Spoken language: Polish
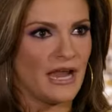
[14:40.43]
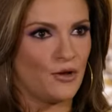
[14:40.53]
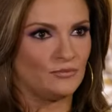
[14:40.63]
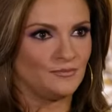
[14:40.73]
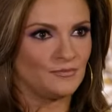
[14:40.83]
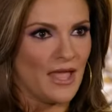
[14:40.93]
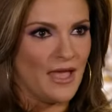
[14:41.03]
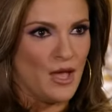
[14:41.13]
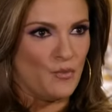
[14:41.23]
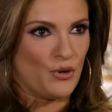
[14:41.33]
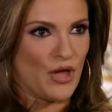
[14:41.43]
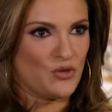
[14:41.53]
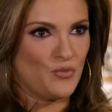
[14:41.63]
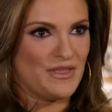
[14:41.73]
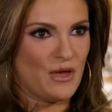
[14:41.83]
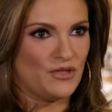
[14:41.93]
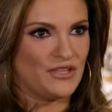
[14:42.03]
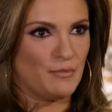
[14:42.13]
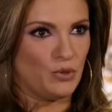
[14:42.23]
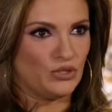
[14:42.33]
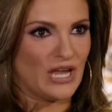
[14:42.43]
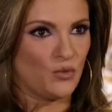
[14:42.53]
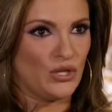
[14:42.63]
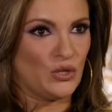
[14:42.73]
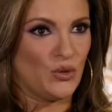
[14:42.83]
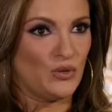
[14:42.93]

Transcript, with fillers: nagranie wideo z naszych spotkań zarządu.